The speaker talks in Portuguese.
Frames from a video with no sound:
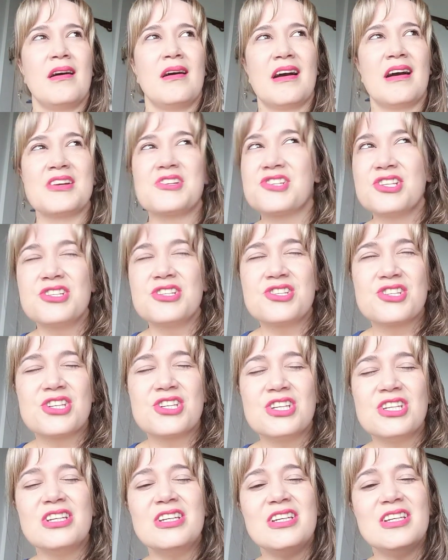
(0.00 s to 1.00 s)
a
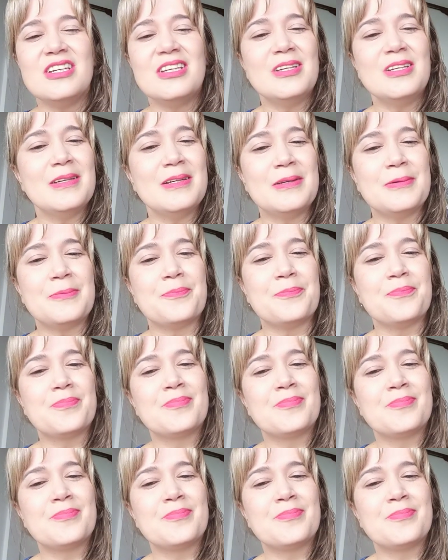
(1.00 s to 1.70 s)
gente